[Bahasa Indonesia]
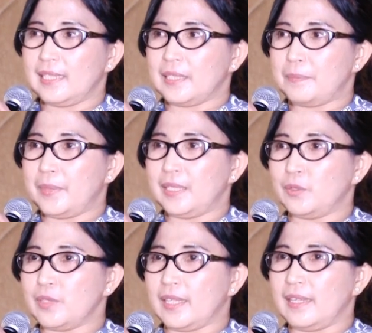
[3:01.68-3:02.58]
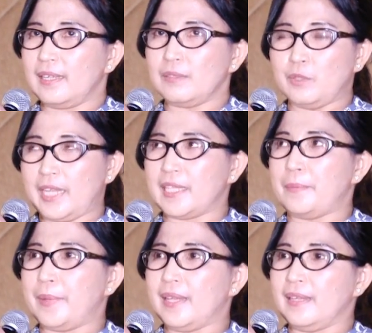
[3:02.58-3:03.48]
SMP itu saya udah
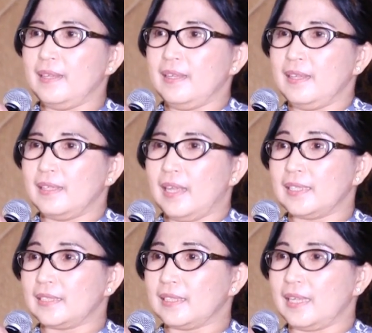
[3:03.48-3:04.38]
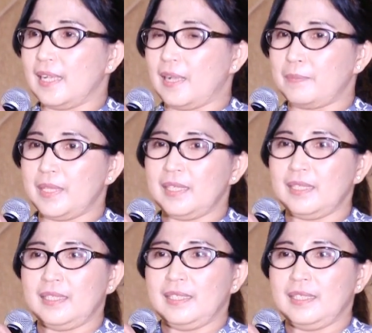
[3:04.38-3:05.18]
SMP ada tetangga kami